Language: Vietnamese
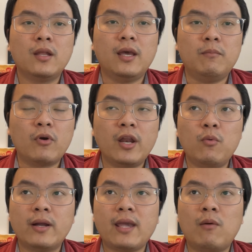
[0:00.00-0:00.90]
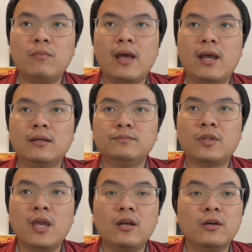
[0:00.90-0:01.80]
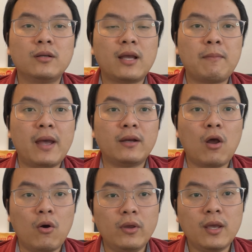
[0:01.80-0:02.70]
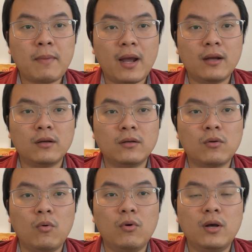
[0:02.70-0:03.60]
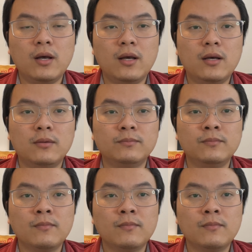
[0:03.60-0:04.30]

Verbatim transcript: Thì một cái điều quan trọng là khi người các bạn đổi cái bằng của uh,